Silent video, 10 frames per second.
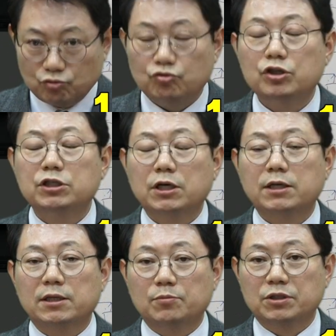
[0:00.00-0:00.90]

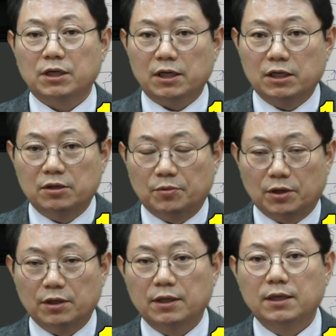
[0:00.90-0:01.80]
뒤차가 잘못이다가
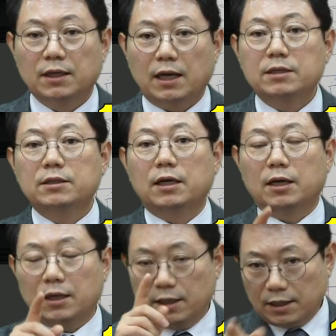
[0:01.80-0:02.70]
1번
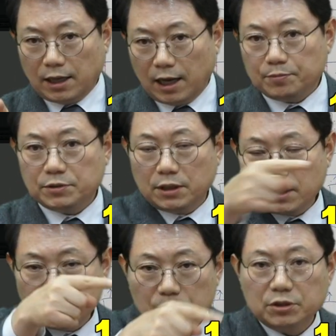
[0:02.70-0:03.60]
아니다
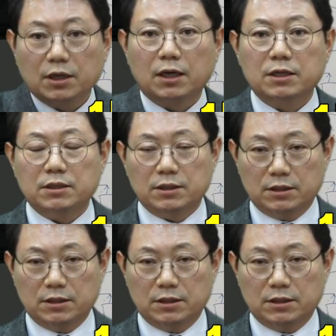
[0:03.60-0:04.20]
앞차가 잘못이다가